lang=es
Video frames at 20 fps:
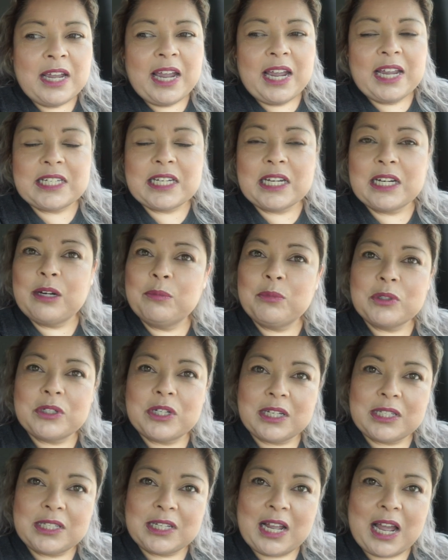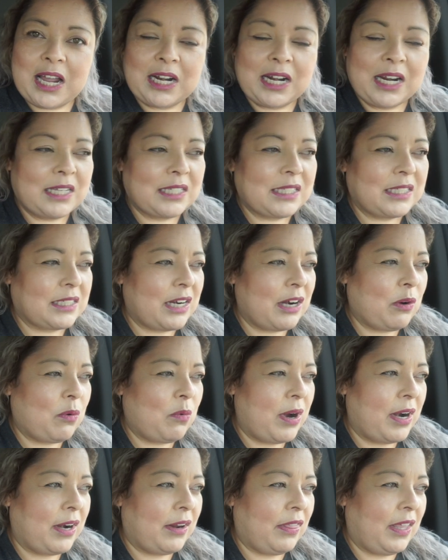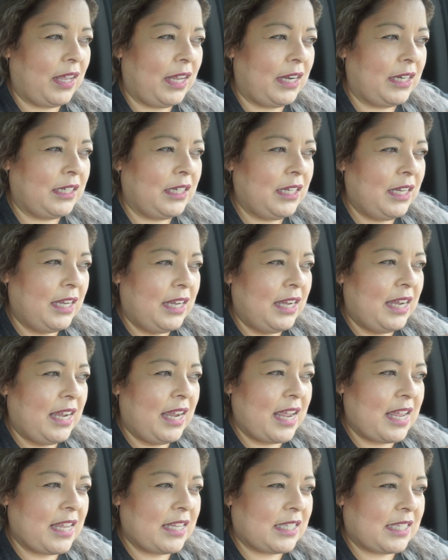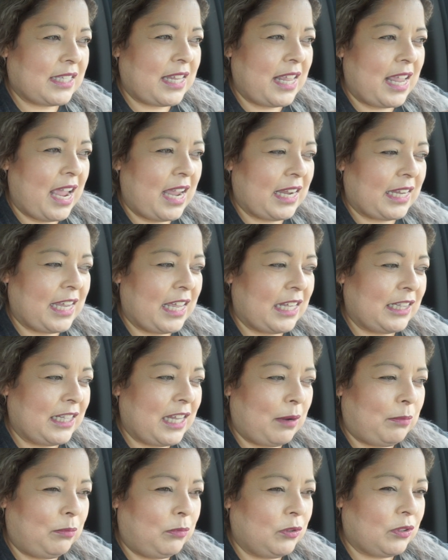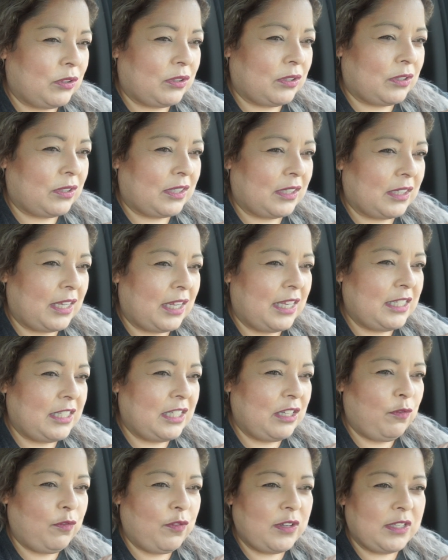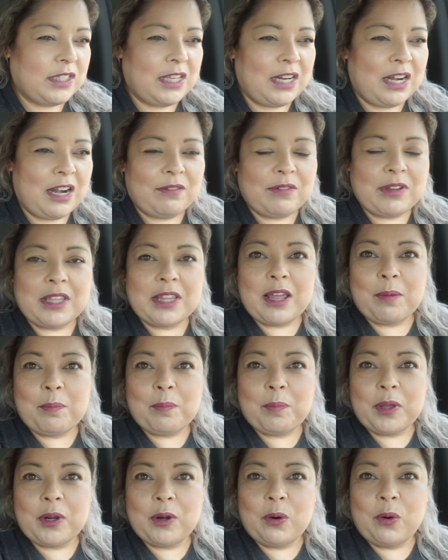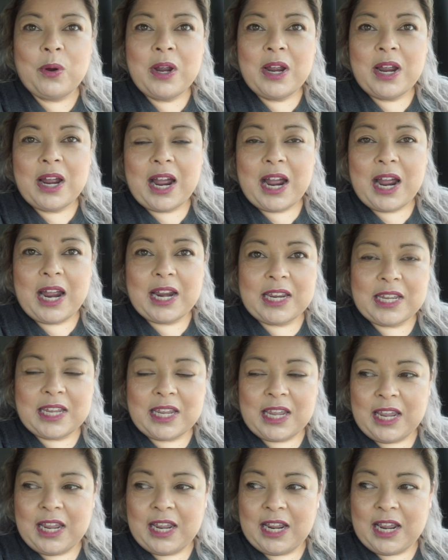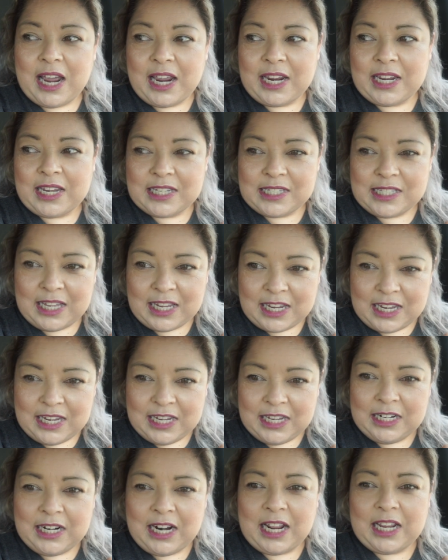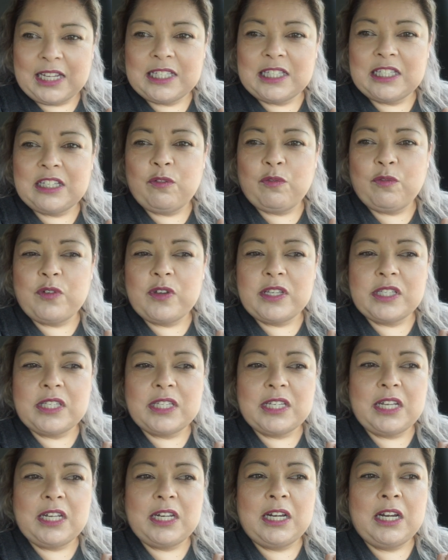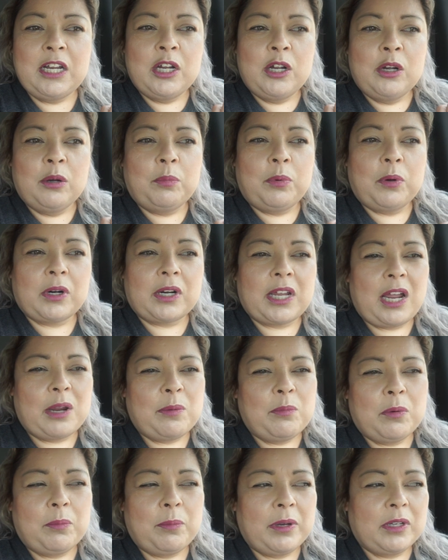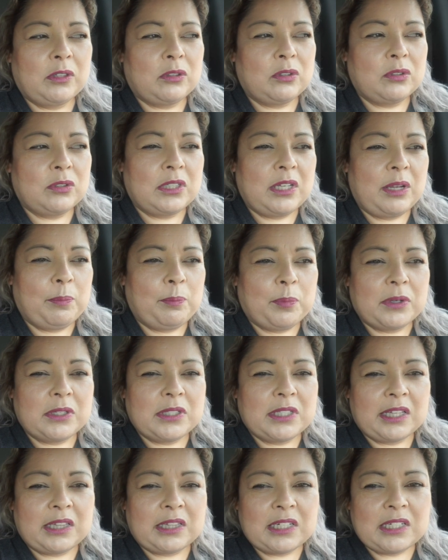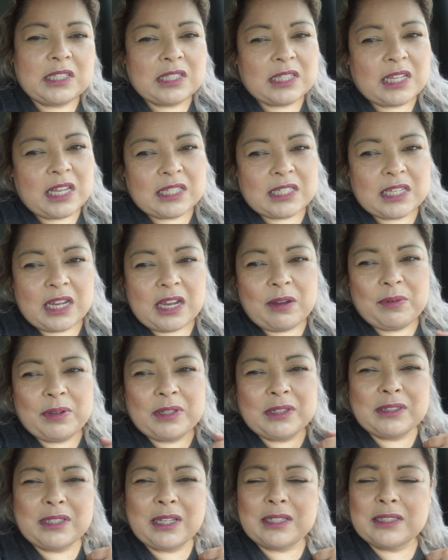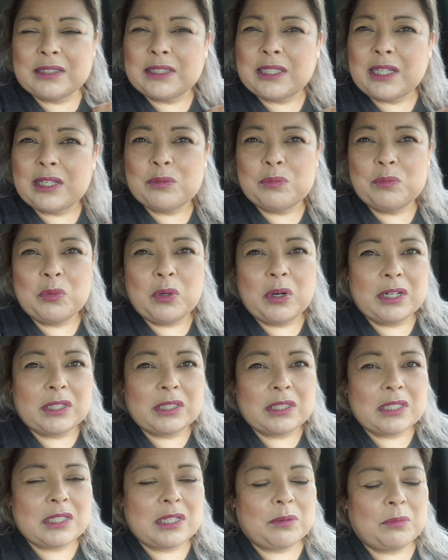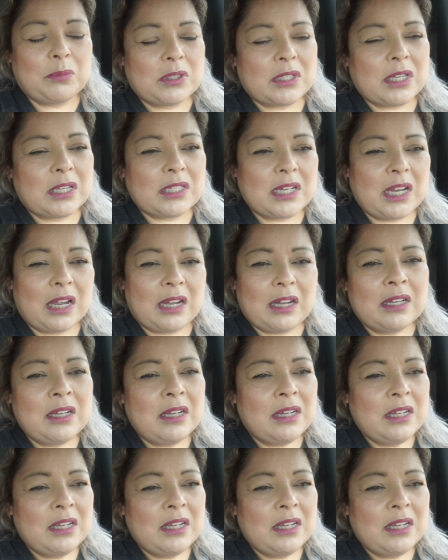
Échenle muchas ganas. Recuerden, este, aquí andamos. Es difícil la vida, pero hay que, hay que seguir. Es difícil porque hay momentos de pues de tristeza, ya ven tantas muertes hermosas, ya,